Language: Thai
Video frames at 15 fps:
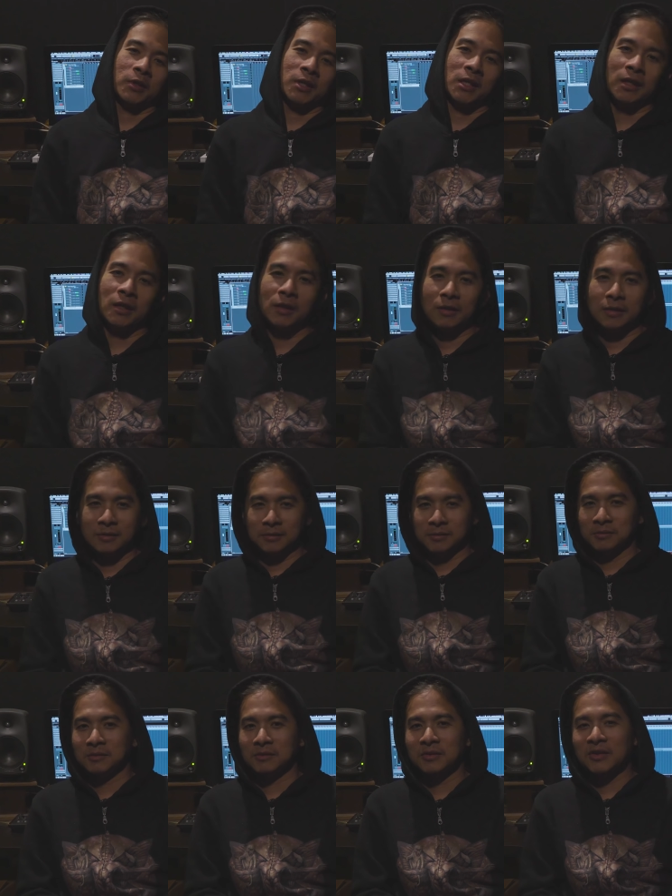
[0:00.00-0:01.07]
วันนี้
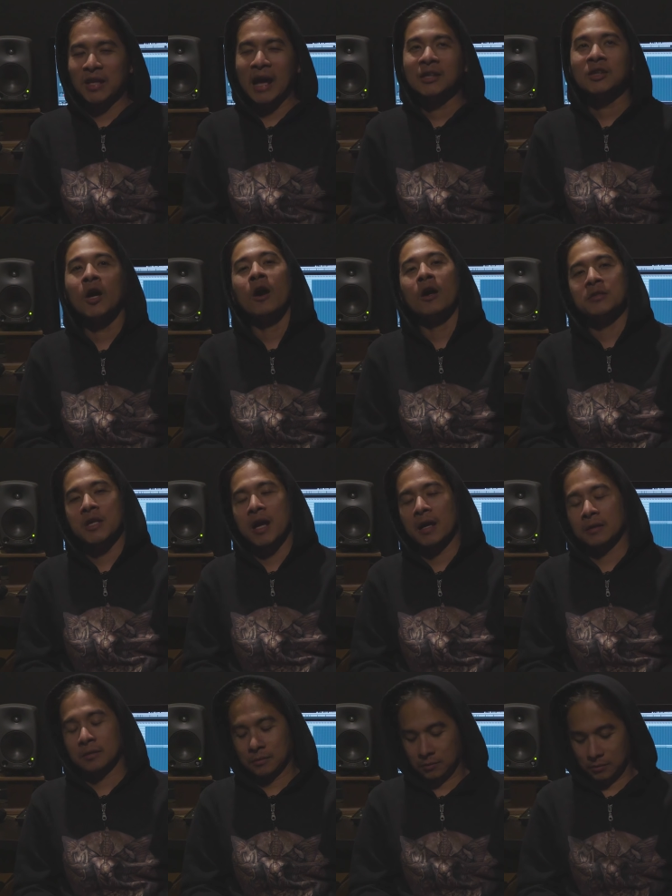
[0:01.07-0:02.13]
สารต่อจา
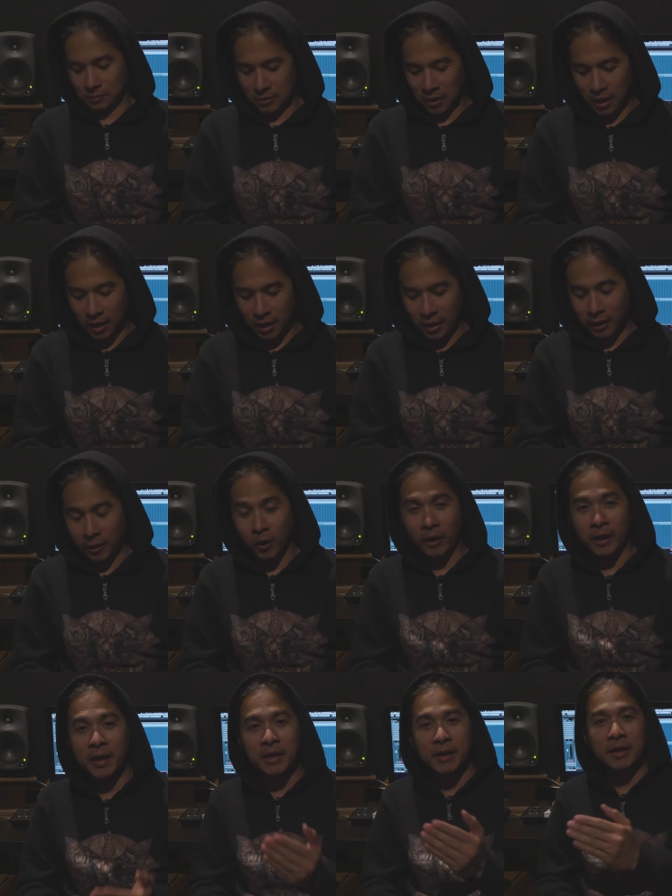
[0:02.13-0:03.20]
กก่อ
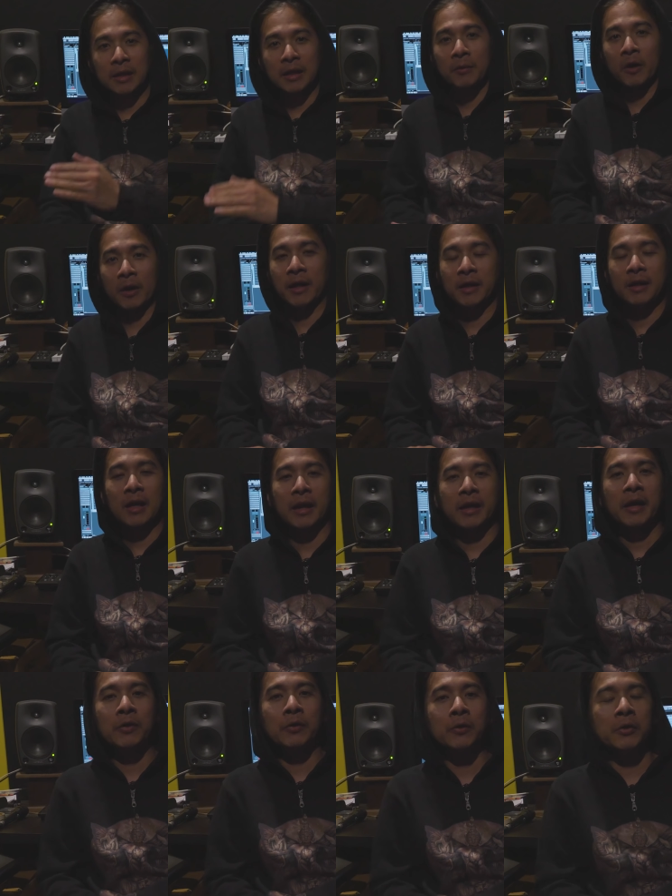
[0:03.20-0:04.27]
นหน้านี้คลิปก่อนหน้านี้ใคร
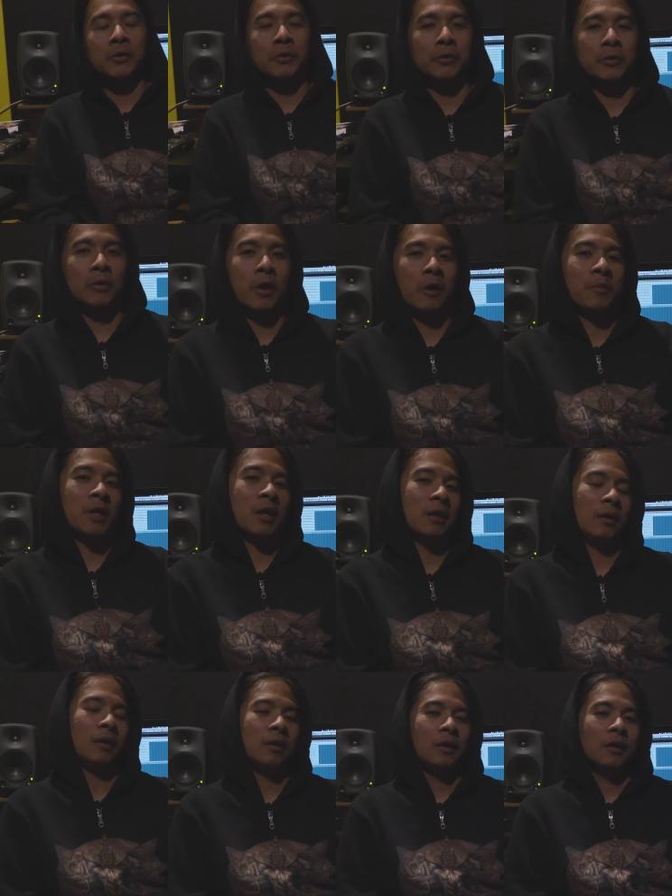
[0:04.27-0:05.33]
ได้ดูอยู่เรามี
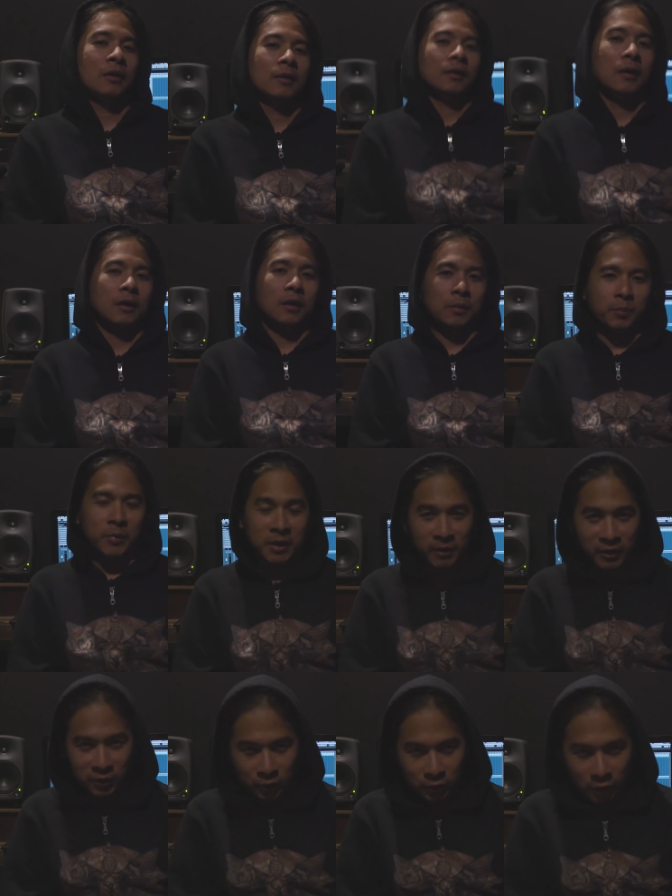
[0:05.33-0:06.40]
เปิด
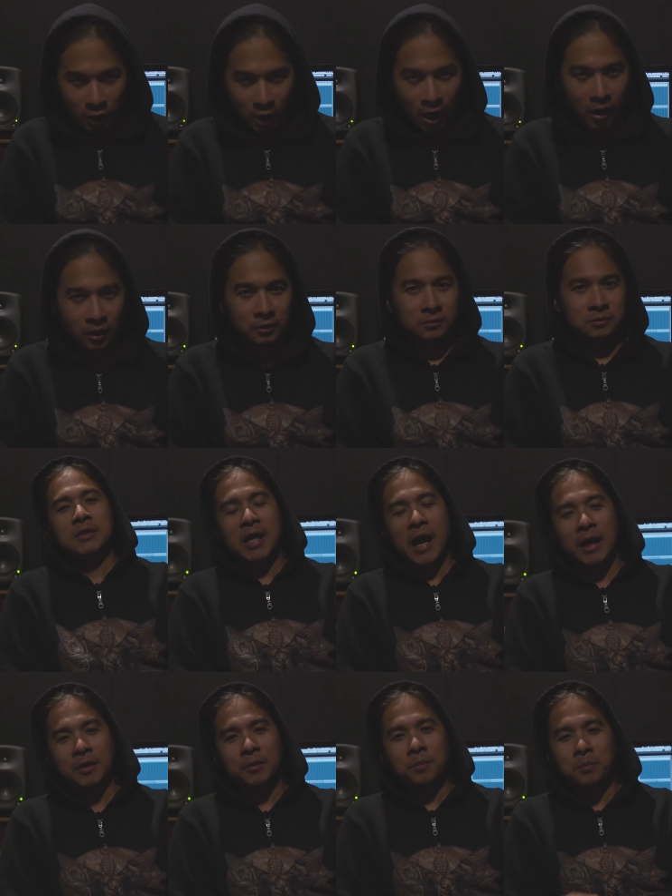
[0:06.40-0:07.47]
บริสุทธิ์กลอง
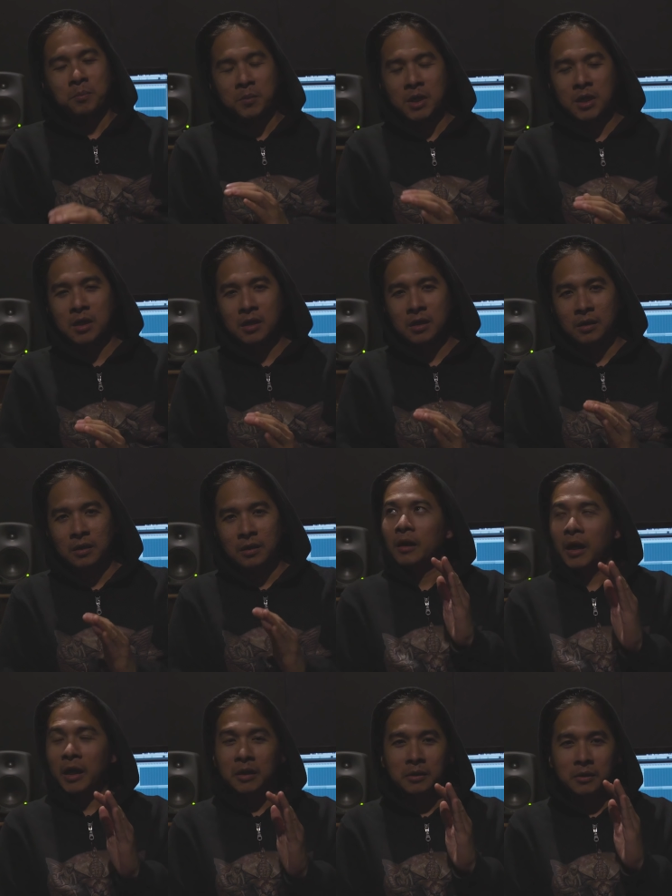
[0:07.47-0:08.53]
จาก
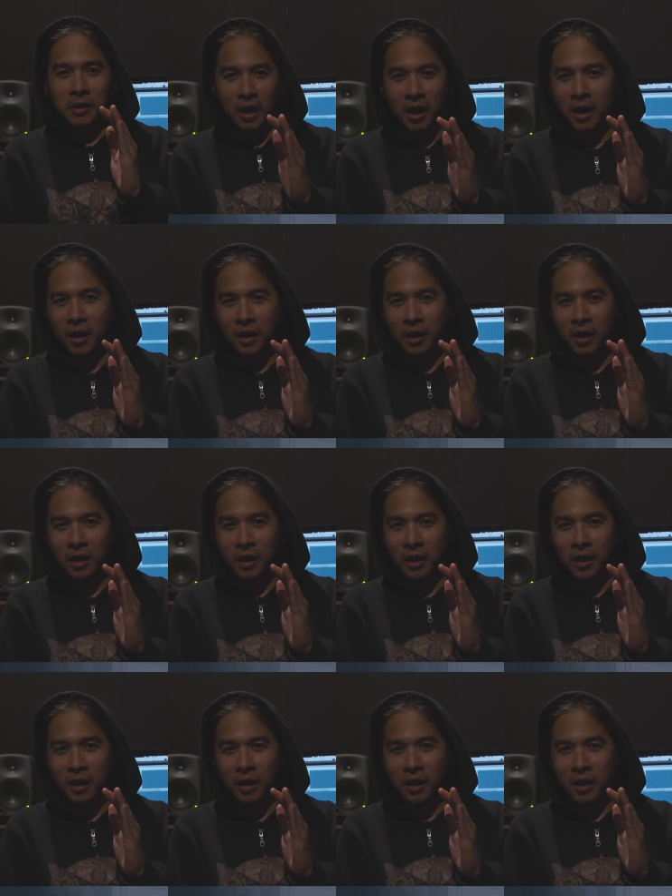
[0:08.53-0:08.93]
BNK